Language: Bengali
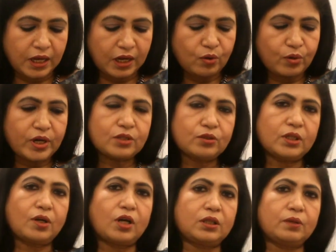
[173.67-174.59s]
এগুলো নিয়ে
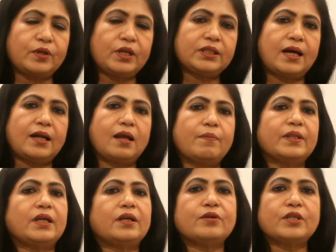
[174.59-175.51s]
যদি কথা বলি তাহলে
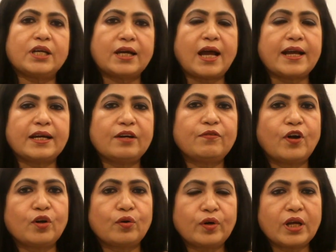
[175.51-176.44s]
আমাদেরকে সেই গাইডলাইন
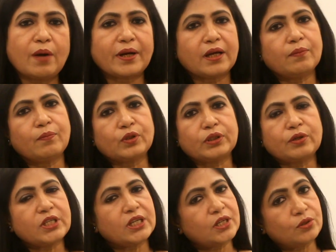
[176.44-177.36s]
ফলো করে আমাকে বলতে
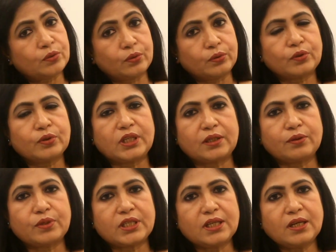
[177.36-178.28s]
হচ্ছে কিছু তথ্য দিতে
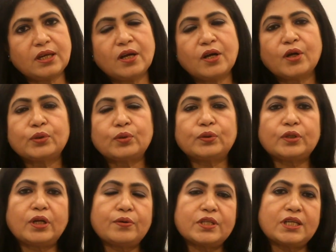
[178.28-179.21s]
হচ্ছে
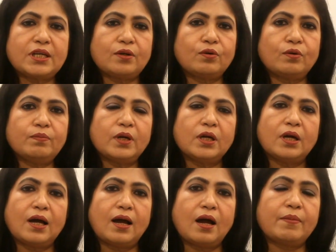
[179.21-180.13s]
তথ্যটা হচ্ছে এরকম
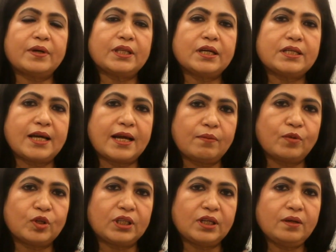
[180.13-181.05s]
আমাদের জানা
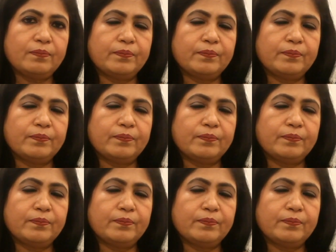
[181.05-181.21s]
মতে